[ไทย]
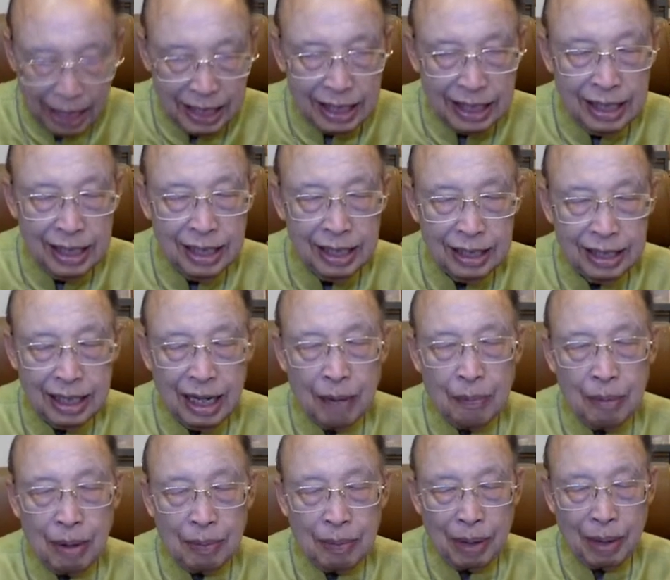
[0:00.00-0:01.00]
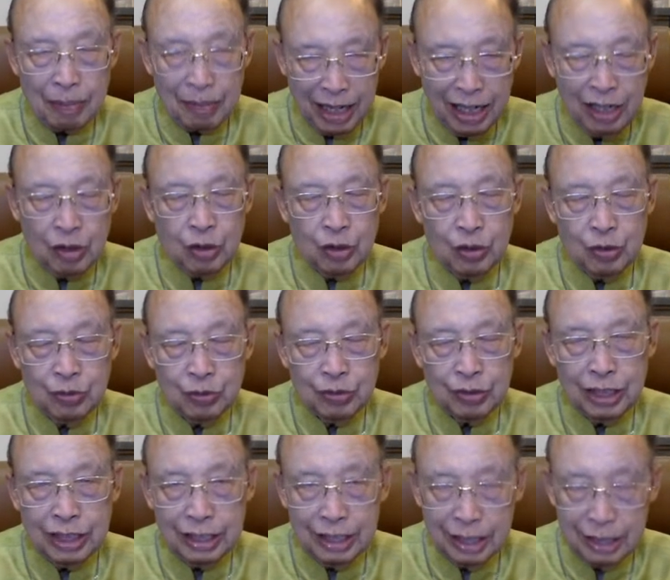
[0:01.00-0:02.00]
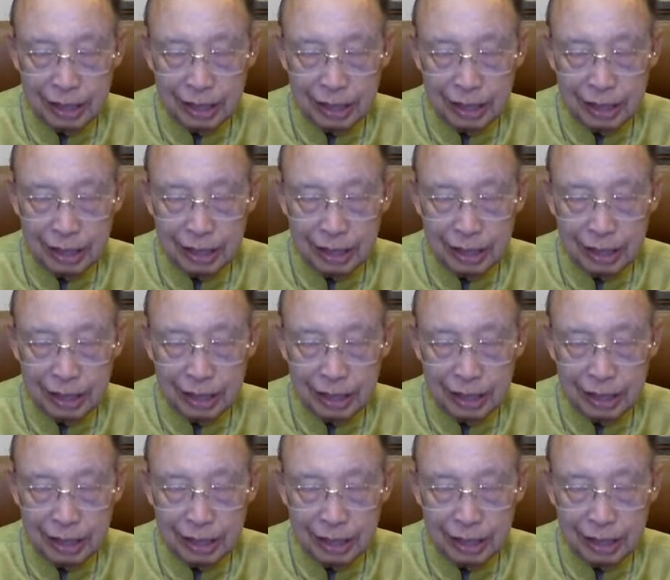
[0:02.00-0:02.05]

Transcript: ยจากบาปกรรมแล้ว ได้ถือ